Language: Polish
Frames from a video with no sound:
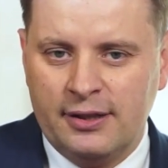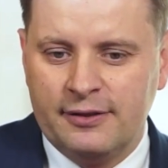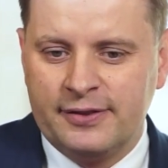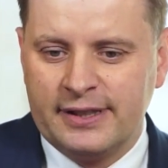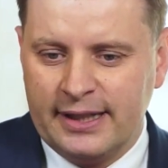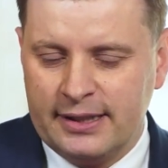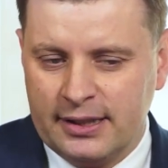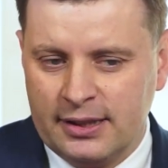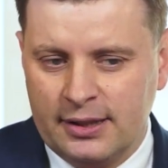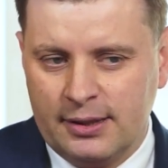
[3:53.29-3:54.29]

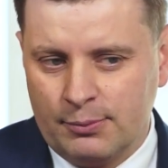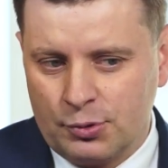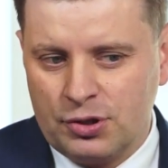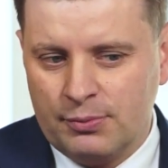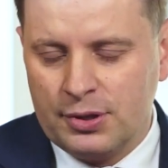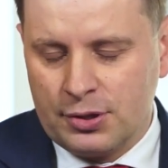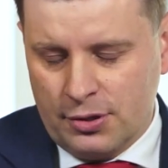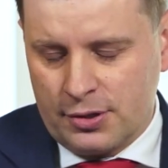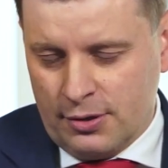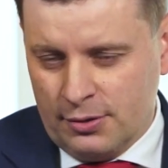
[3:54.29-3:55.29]
wtedy musimy iść
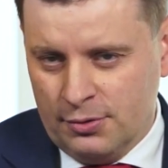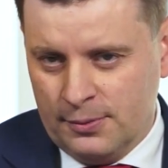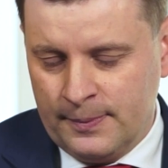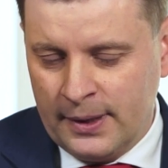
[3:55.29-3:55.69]
do sądu.